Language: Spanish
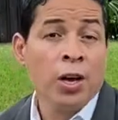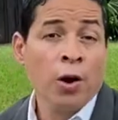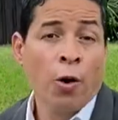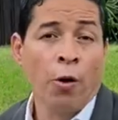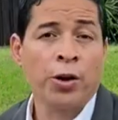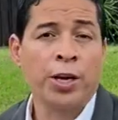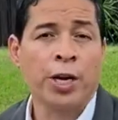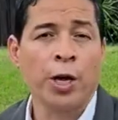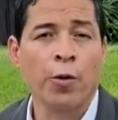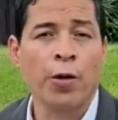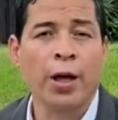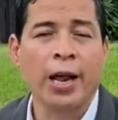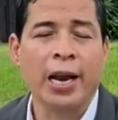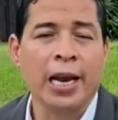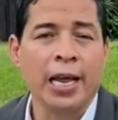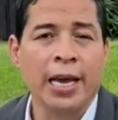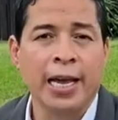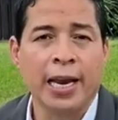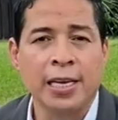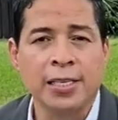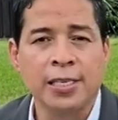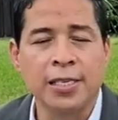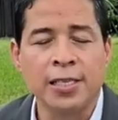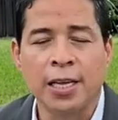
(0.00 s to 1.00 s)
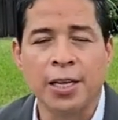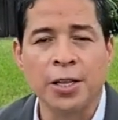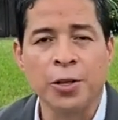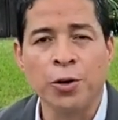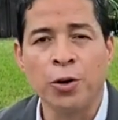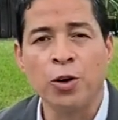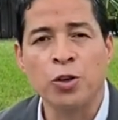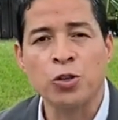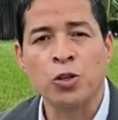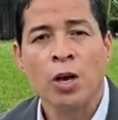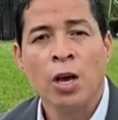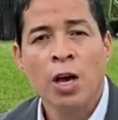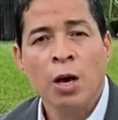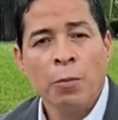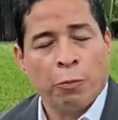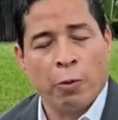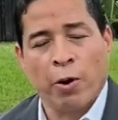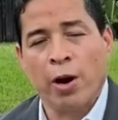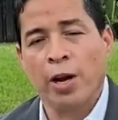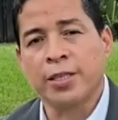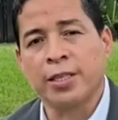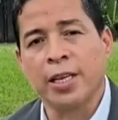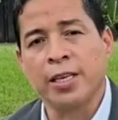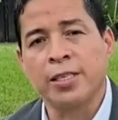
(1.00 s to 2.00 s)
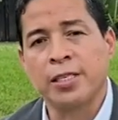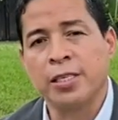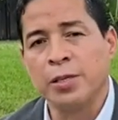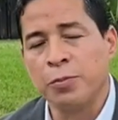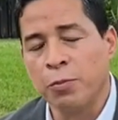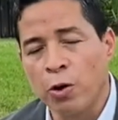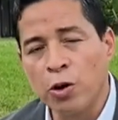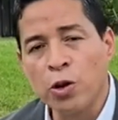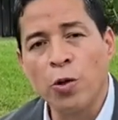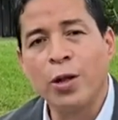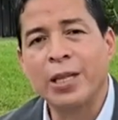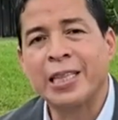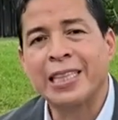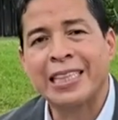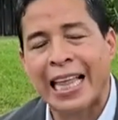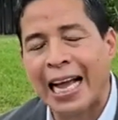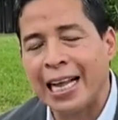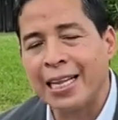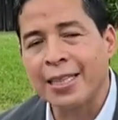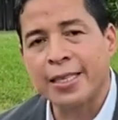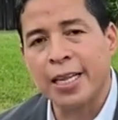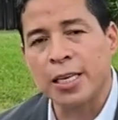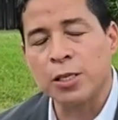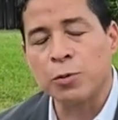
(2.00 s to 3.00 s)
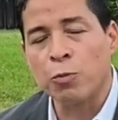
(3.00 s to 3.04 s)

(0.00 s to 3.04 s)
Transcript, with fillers: Hoy quiero darle gracias a Dios por el testimonio de tantas